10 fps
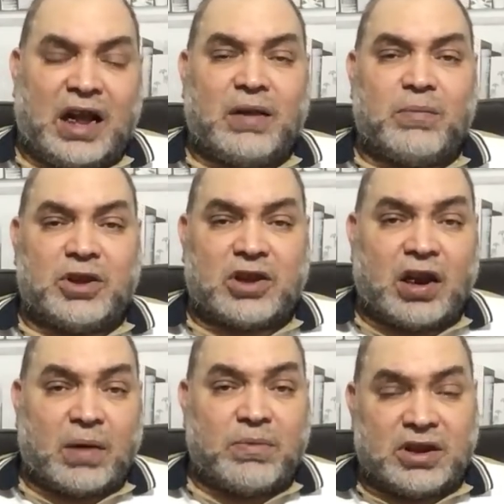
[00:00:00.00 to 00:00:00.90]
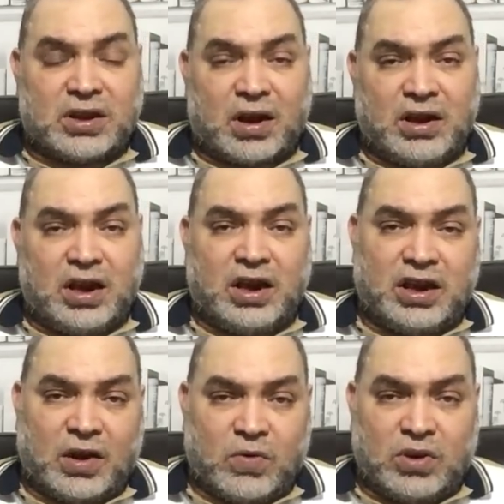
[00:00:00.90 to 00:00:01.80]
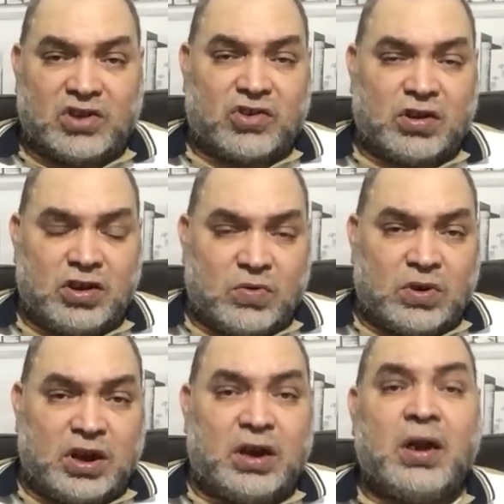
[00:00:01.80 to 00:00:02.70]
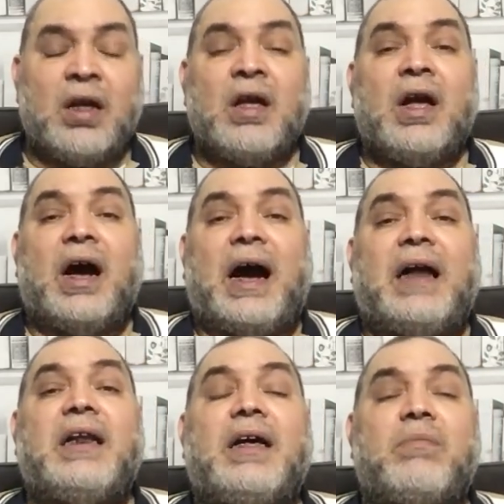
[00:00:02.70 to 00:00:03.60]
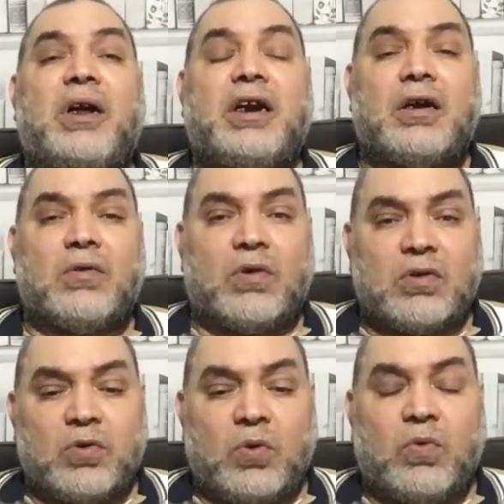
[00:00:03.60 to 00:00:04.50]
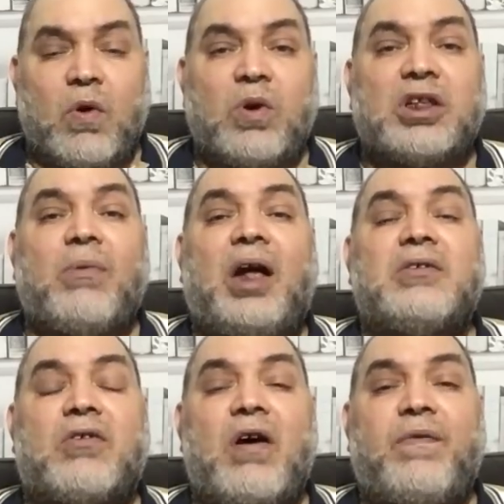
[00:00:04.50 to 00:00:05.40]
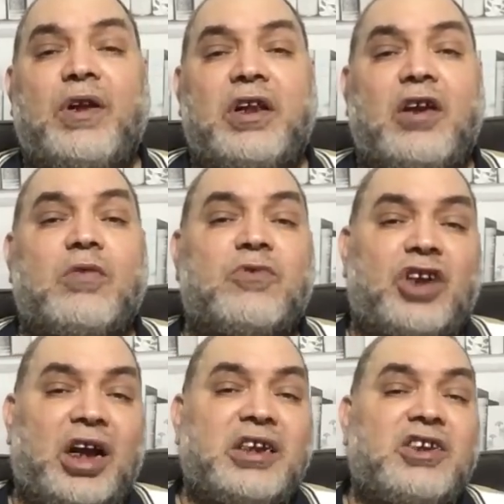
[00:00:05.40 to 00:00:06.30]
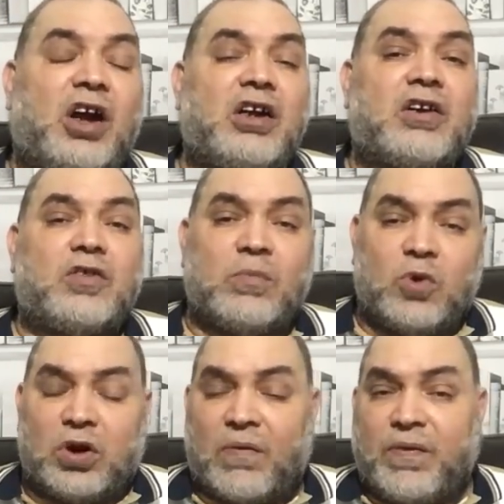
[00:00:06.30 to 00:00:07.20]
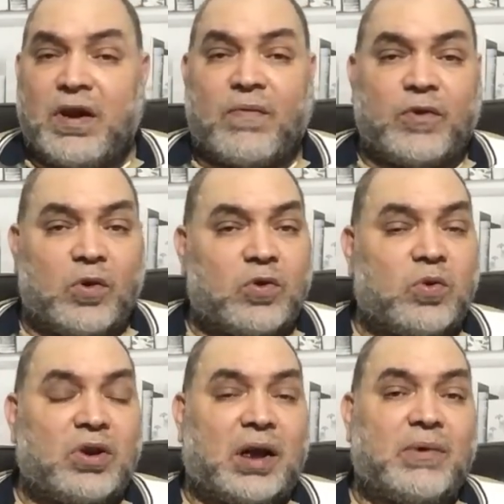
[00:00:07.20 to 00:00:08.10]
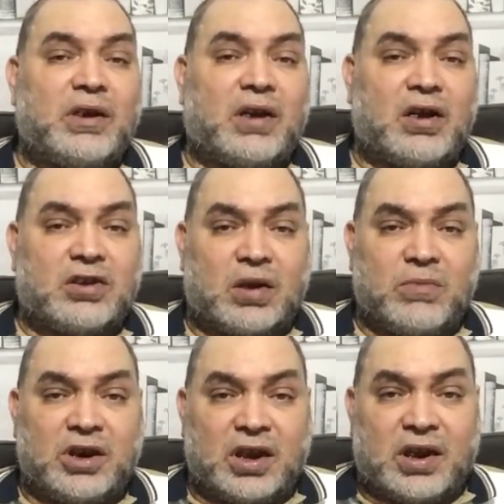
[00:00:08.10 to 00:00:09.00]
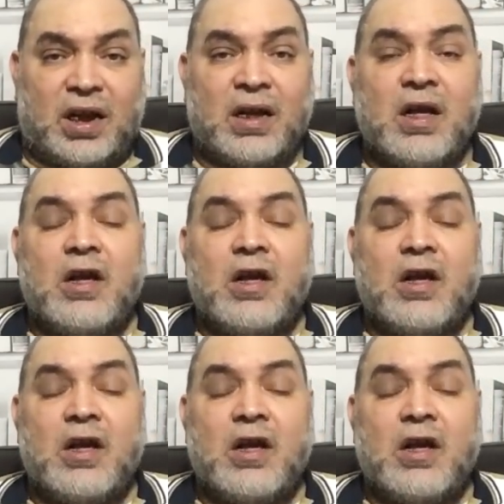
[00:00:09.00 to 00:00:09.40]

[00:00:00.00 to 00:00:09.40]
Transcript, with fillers: بطلب إسرائيلي يهودي صهيوني على ملك الأردن وهو طبعا رافض لأنه مش عايز يغير الديموغرافية في الأردن كمان أكتر من كده